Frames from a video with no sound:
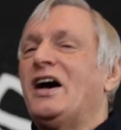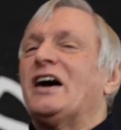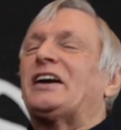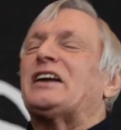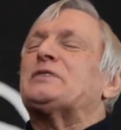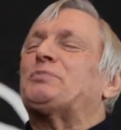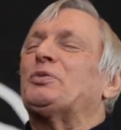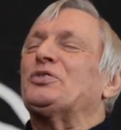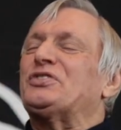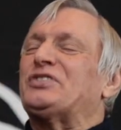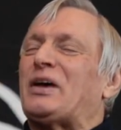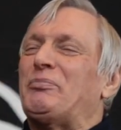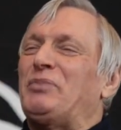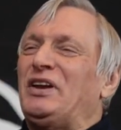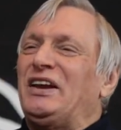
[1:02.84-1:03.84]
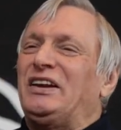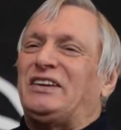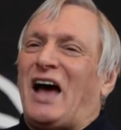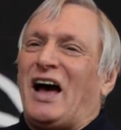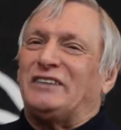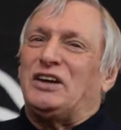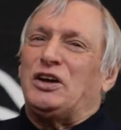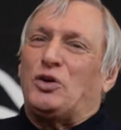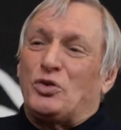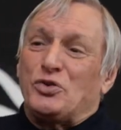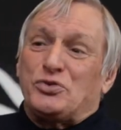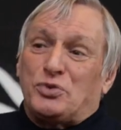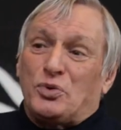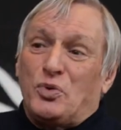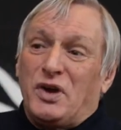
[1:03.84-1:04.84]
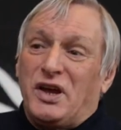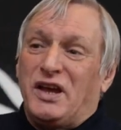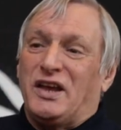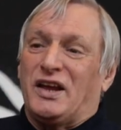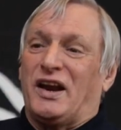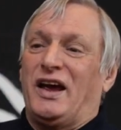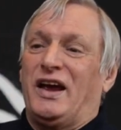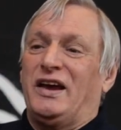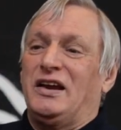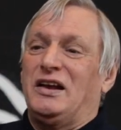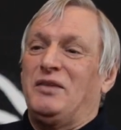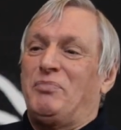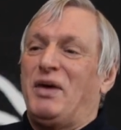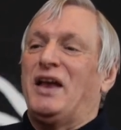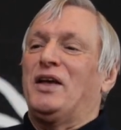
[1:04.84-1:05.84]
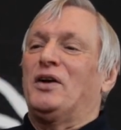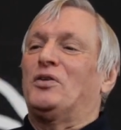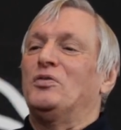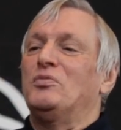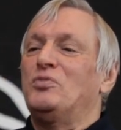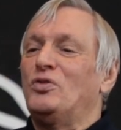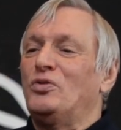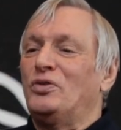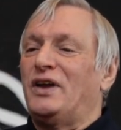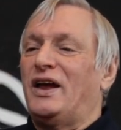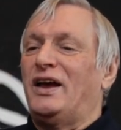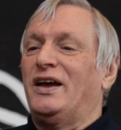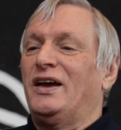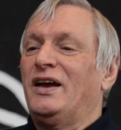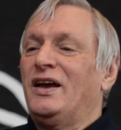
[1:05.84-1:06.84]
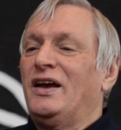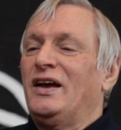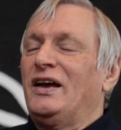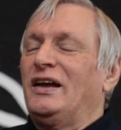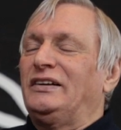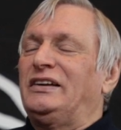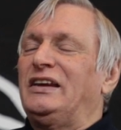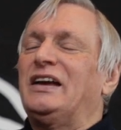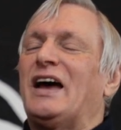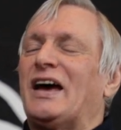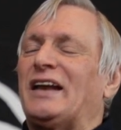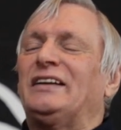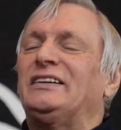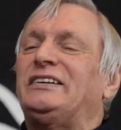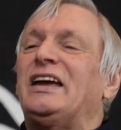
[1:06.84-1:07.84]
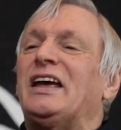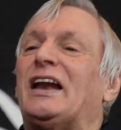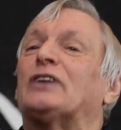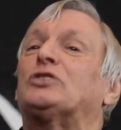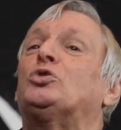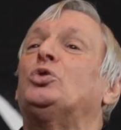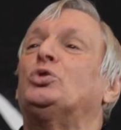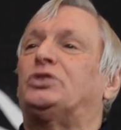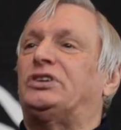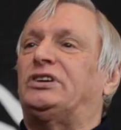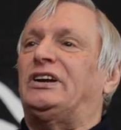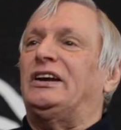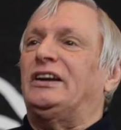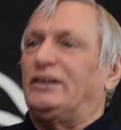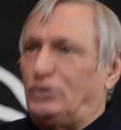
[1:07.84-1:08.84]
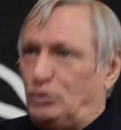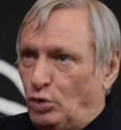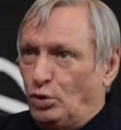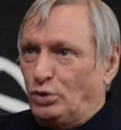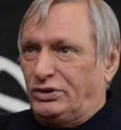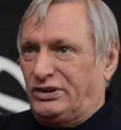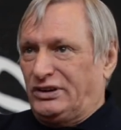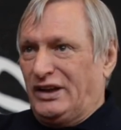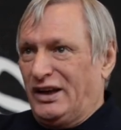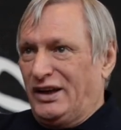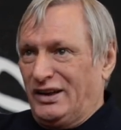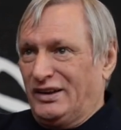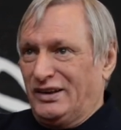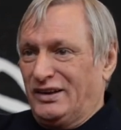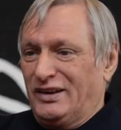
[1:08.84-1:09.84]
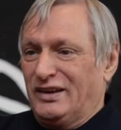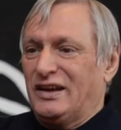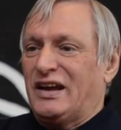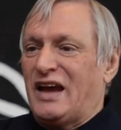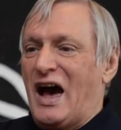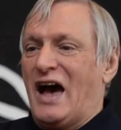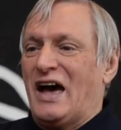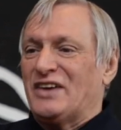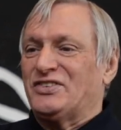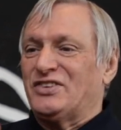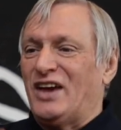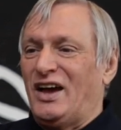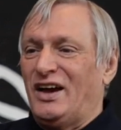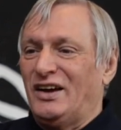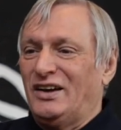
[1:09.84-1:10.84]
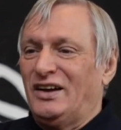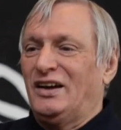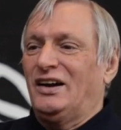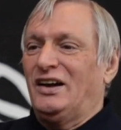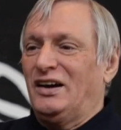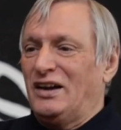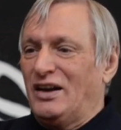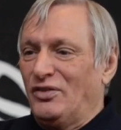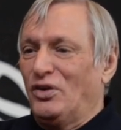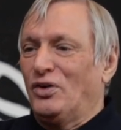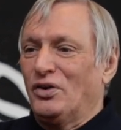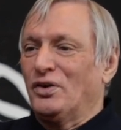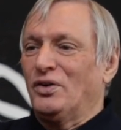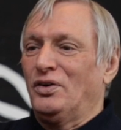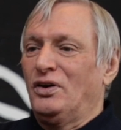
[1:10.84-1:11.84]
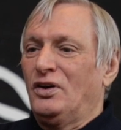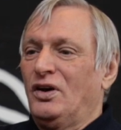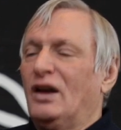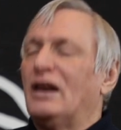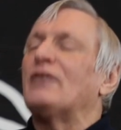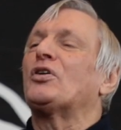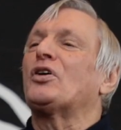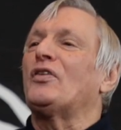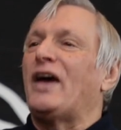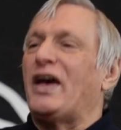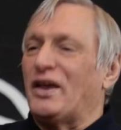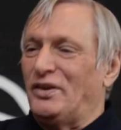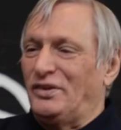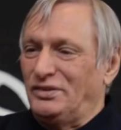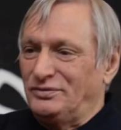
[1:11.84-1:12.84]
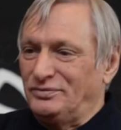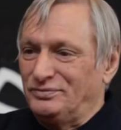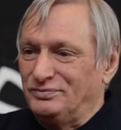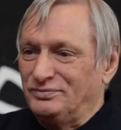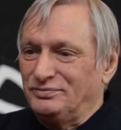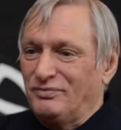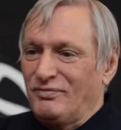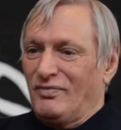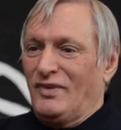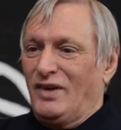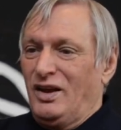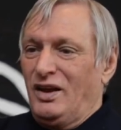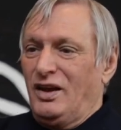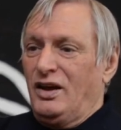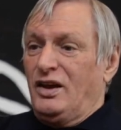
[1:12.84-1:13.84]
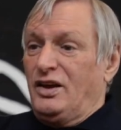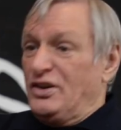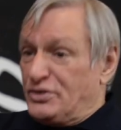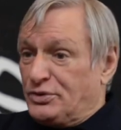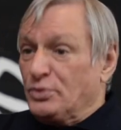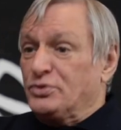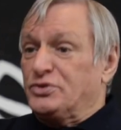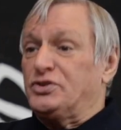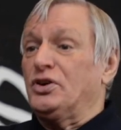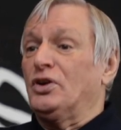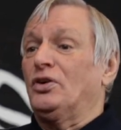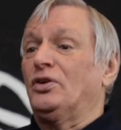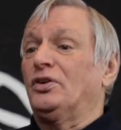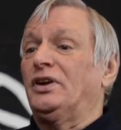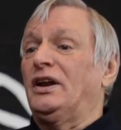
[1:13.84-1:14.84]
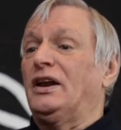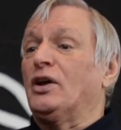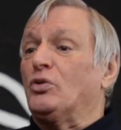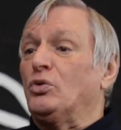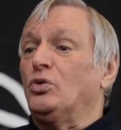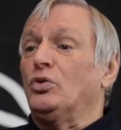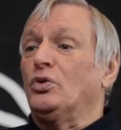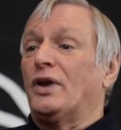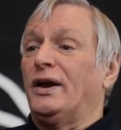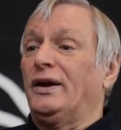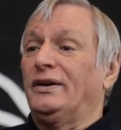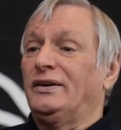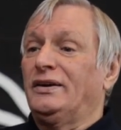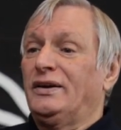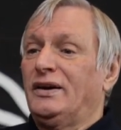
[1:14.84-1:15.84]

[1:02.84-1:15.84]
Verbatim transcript: Responsabilità di costruire il bene comune, di garantire a tutti, tutti, casa, lavoro, lavoro vero, istruzione, le cure,